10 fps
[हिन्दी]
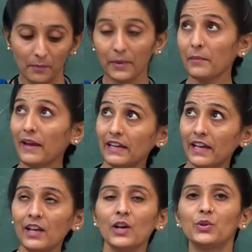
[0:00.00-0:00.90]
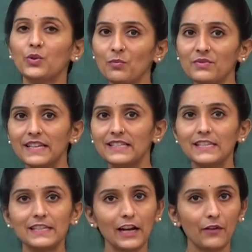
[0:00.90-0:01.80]
पर मैंने तुम जैसे
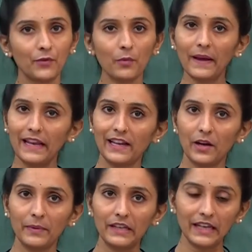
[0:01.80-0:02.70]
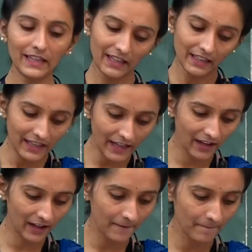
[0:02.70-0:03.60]
जिराफ को पहले कभी नहीं
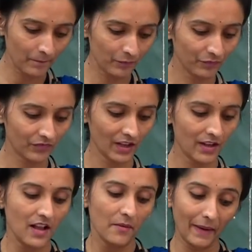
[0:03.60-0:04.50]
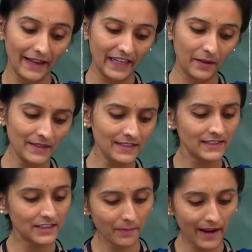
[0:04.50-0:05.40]
देखा माई नेम इज
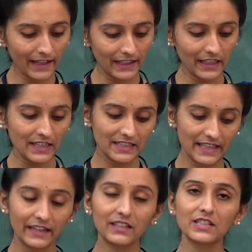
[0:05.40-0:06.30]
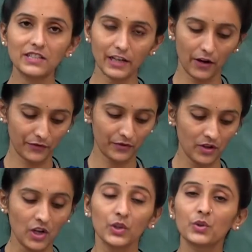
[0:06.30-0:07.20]
स्माइली सेट द जिराफ
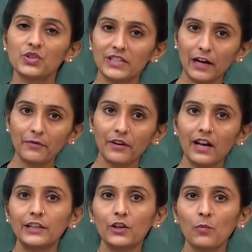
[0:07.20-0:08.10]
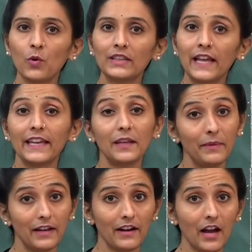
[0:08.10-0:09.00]
तो जिराफ हल्दी को बोलता है कि
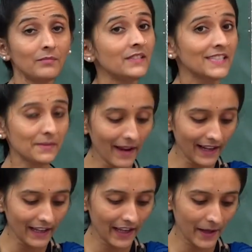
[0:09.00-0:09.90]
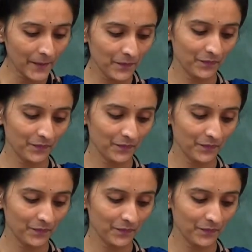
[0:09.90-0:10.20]
मेरा नाम स्माइली है